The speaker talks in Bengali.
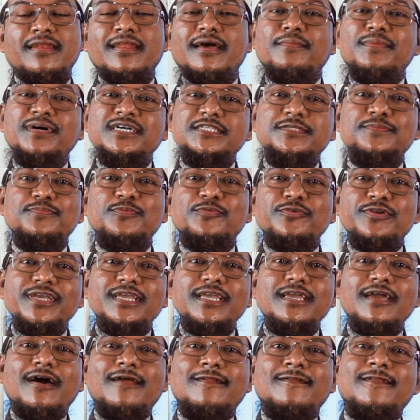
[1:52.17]
নামাজ পড়ি
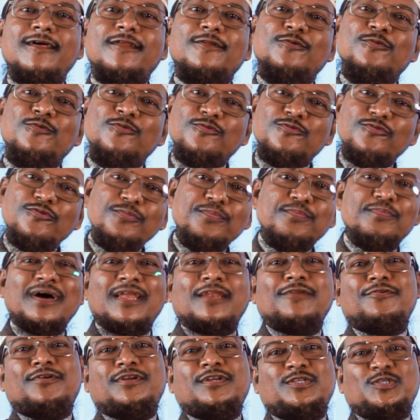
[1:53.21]
আল্লাহর হুকুম
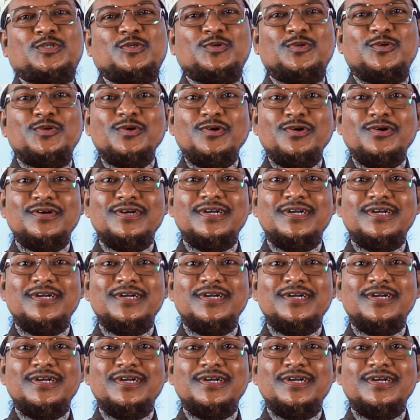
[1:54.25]
পালনের জন্য